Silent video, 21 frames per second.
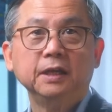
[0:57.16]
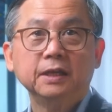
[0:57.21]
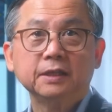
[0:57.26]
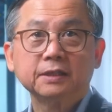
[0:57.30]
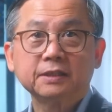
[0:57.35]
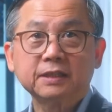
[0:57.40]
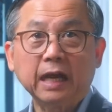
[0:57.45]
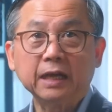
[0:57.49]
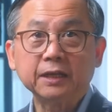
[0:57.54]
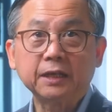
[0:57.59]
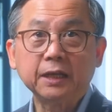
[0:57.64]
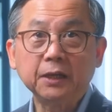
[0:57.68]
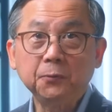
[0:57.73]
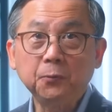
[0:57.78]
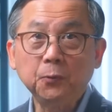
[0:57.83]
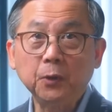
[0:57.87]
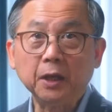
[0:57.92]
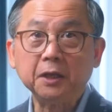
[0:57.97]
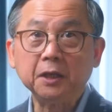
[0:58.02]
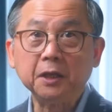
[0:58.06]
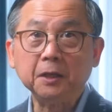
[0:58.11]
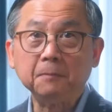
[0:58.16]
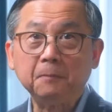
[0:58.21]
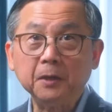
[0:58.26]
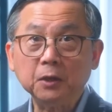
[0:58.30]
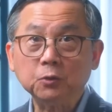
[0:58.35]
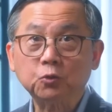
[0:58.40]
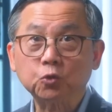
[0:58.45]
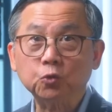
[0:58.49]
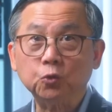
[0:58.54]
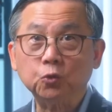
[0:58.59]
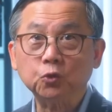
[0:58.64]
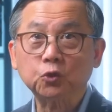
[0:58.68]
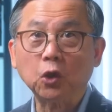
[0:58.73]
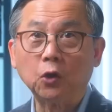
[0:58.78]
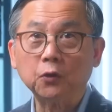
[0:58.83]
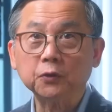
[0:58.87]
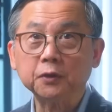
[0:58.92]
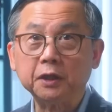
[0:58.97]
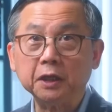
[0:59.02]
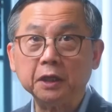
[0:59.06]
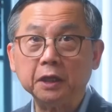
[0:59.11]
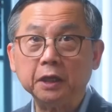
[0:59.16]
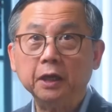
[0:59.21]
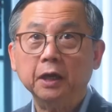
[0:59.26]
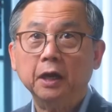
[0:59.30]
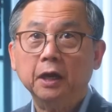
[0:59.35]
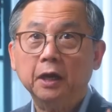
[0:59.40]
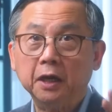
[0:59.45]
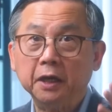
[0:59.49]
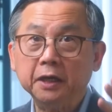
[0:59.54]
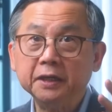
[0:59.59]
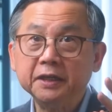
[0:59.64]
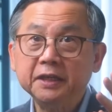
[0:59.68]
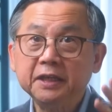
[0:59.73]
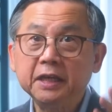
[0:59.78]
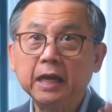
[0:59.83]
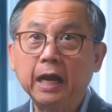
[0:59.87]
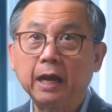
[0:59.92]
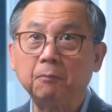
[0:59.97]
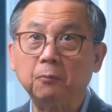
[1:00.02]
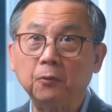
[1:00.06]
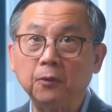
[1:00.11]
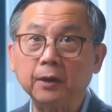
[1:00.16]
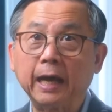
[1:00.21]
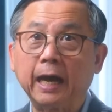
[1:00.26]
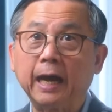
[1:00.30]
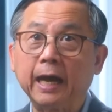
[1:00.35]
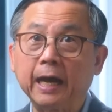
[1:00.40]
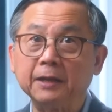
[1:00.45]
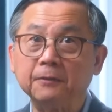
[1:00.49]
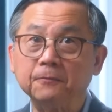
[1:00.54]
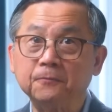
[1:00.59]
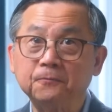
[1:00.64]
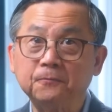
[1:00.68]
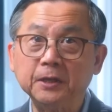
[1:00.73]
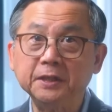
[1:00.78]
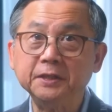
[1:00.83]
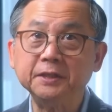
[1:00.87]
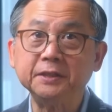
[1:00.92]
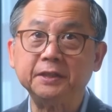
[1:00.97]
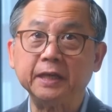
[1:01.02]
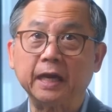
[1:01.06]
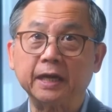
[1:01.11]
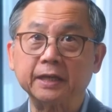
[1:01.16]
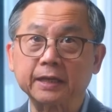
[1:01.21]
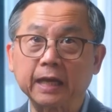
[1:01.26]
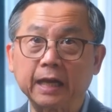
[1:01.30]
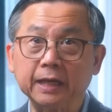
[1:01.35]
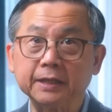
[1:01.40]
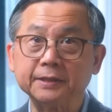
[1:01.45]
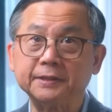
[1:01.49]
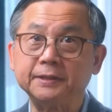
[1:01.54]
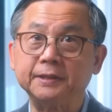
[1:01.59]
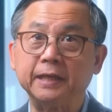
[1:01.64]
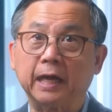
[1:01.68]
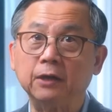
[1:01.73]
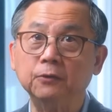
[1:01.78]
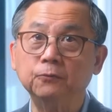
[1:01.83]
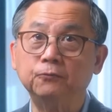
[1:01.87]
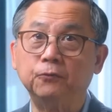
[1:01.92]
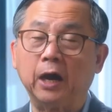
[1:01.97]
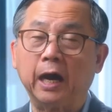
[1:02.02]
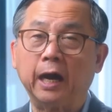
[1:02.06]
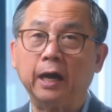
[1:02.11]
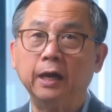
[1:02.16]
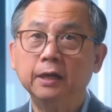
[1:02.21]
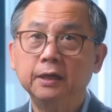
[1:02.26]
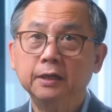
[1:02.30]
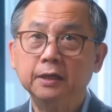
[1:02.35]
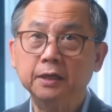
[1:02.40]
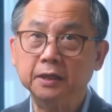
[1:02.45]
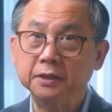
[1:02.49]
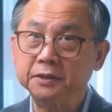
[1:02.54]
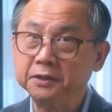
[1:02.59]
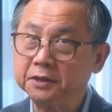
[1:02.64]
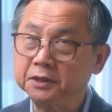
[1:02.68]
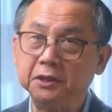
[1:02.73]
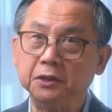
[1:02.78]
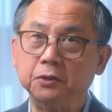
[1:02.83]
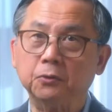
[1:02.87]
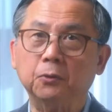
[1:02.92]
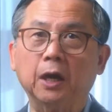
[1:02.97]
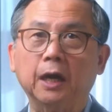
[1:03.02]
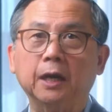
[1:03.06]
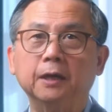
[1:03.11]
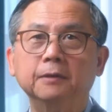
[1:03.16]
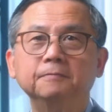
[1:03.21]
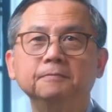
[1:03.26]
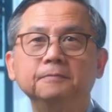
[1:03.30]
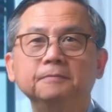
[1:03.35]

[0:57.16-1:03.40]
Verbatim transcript: 上帝愿意并主动地和亚伯拉罕分享他的想法和计划，